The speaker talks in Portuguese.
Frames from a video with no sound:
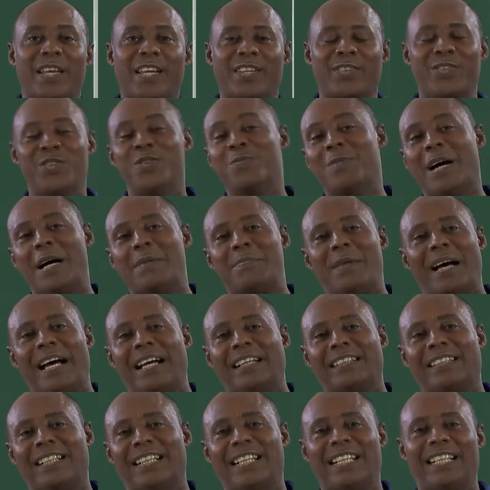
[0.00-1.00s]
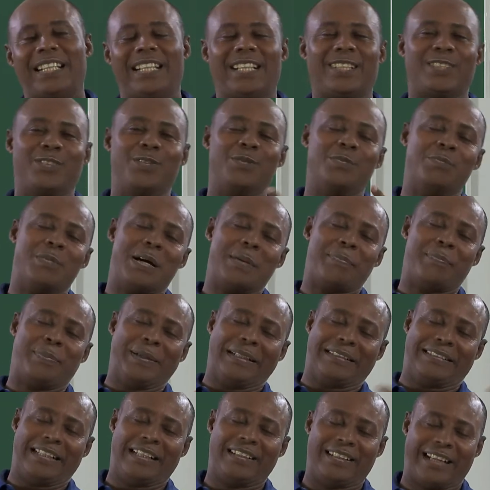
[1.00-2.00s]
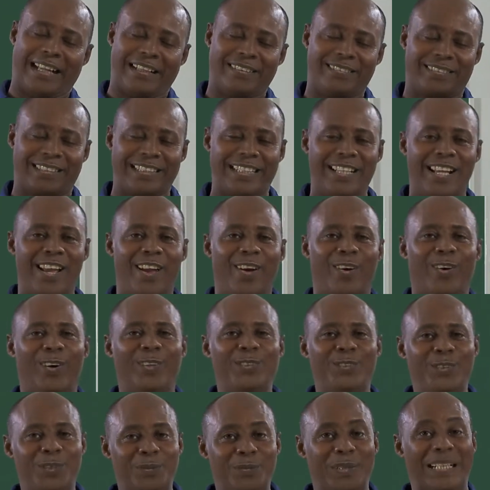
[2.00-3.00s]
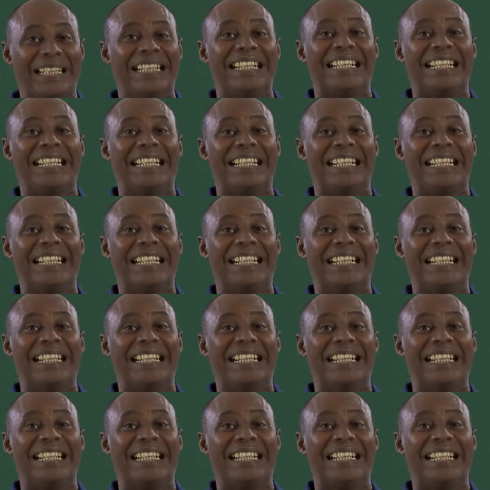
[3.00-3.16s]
de uma amada, de uma pretendente ou de uma